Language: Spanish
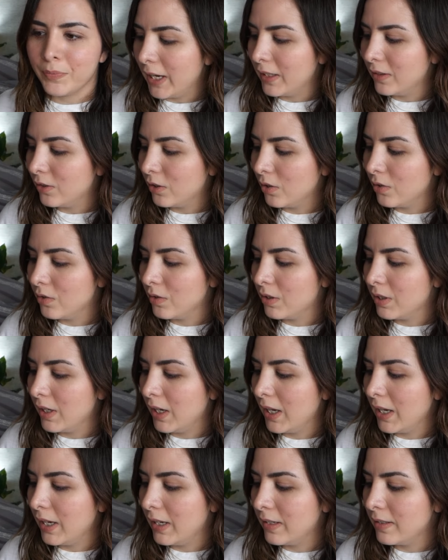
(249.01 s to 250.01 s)

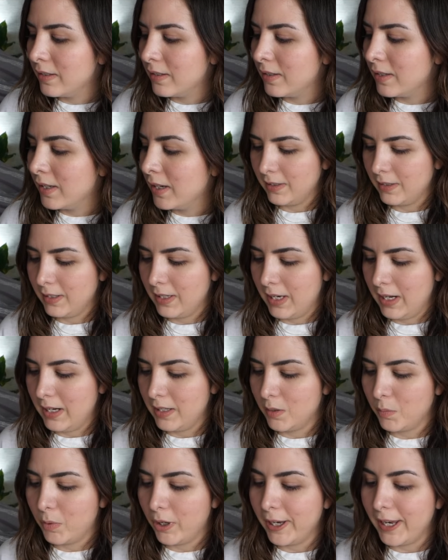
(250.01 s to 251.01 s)
Entonces, sí,
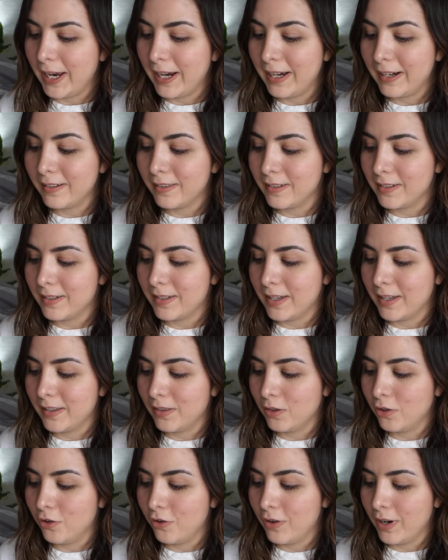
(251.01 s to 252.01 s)
les voy a ir
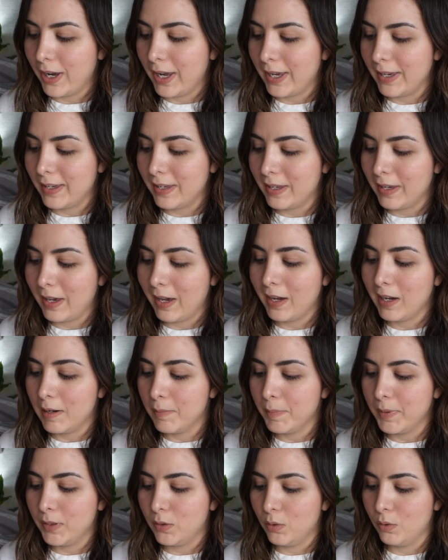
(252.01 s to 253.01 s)
diciendo en qué
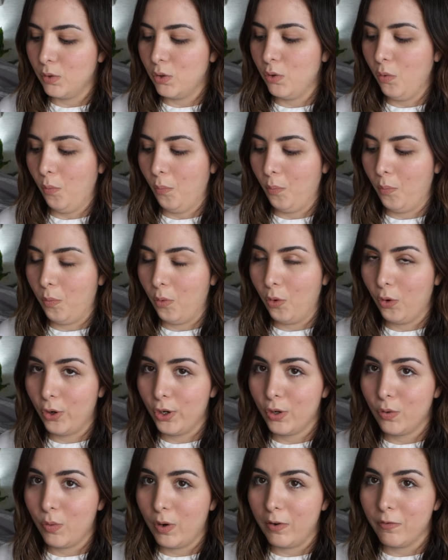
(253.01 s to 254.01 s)
capítulo
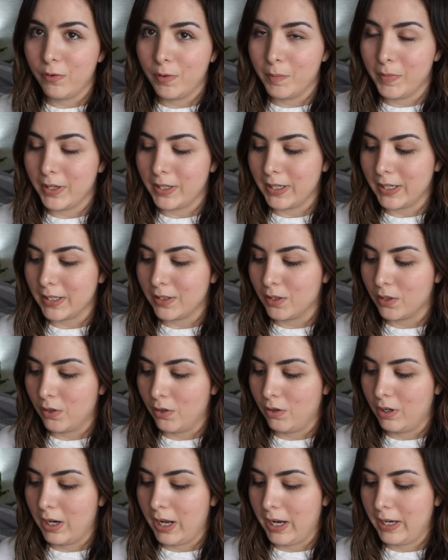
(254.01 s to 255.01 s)
voy, cuál fue mi
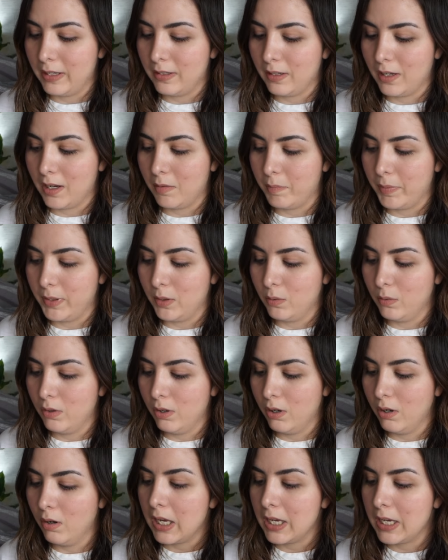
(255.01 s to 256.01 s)
reacción a ese
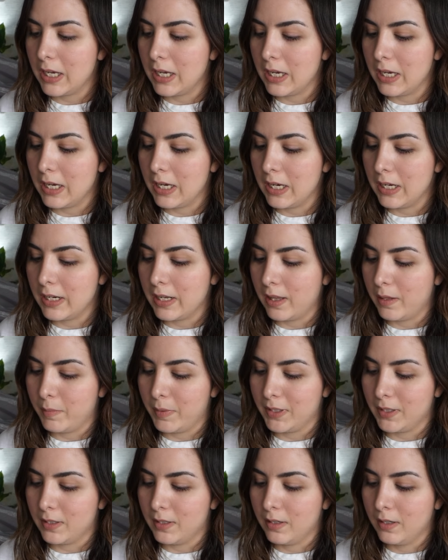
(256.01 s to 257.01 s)
capítulo y nada
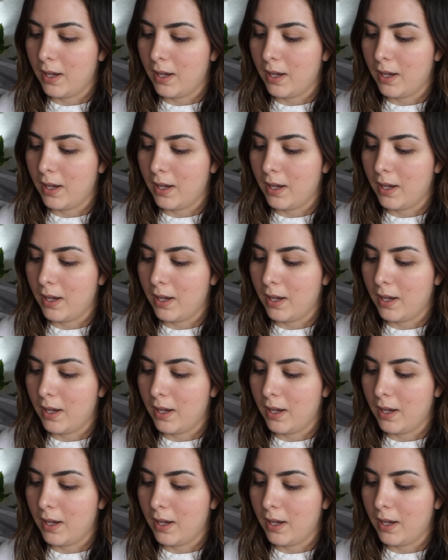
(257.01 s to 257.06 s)
más.